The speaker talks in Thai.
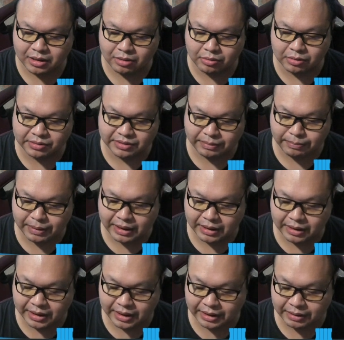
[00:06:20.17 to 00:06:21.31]
คูณ10ไปเล
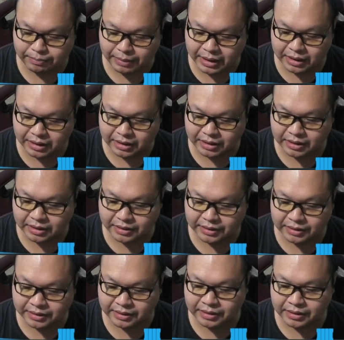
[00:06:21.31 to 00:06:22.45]
ยปึ้ง
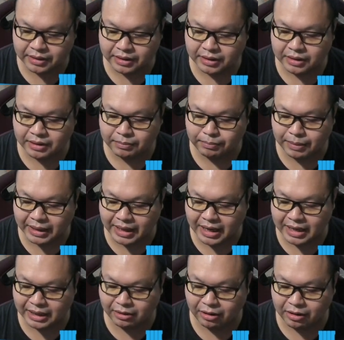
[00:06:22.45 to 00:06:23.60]
เปิดกัน
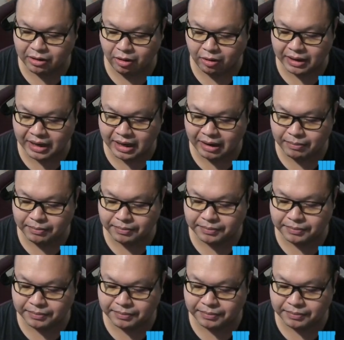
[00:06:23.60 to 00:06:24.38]
100กล่องนะครับ